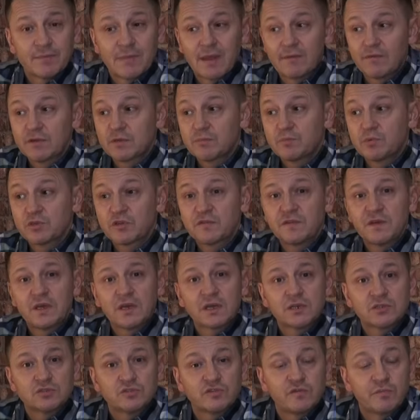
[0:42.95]
nawet
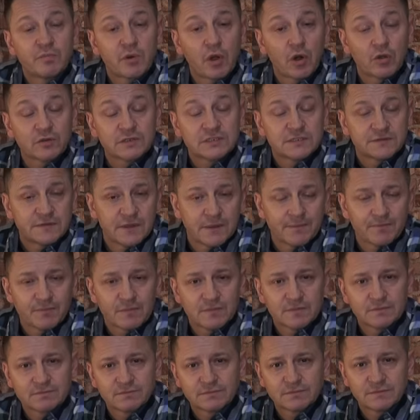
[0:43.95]
potwierdził w proroctwie,
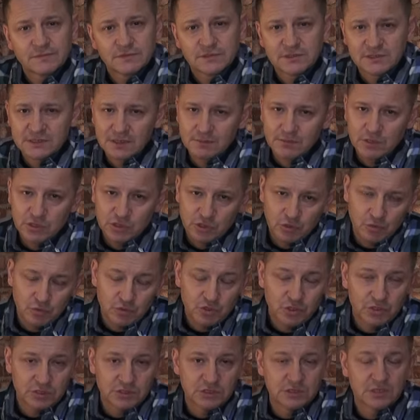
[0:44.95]
co zamierza
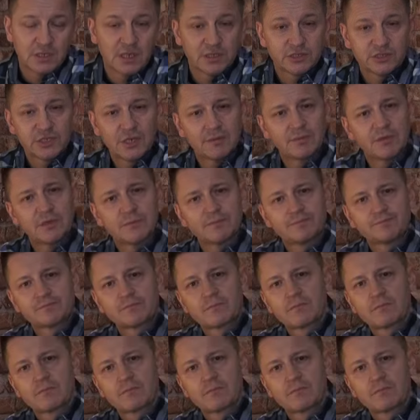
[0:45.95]
uczynić dla Ciebie,